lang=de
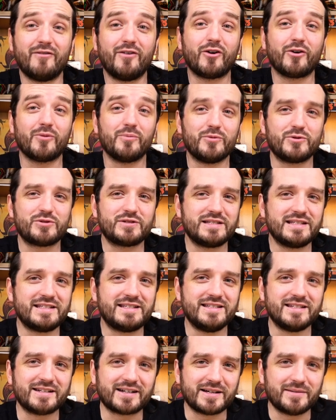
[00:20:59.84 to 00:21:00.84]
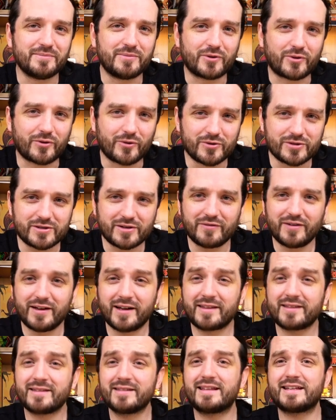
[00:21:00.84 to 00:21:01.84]
warum müssen die Tiere immer größer
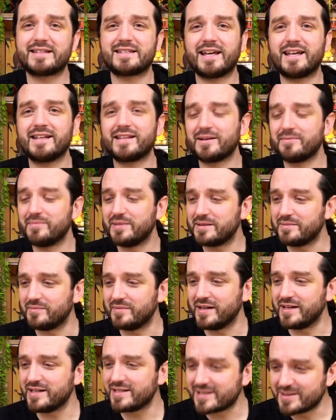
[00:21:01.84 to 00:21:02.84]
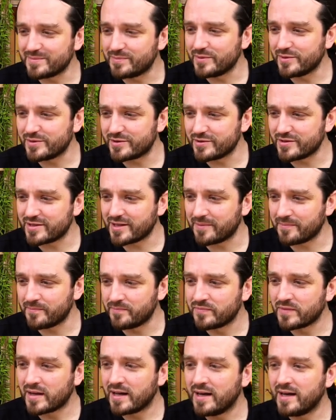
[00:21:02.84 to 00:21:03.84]
werden? Das hängt dann mit dem nächsten Bild
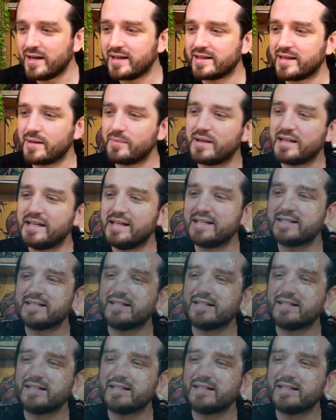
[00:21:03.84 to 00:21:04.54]
zusammen, da man hier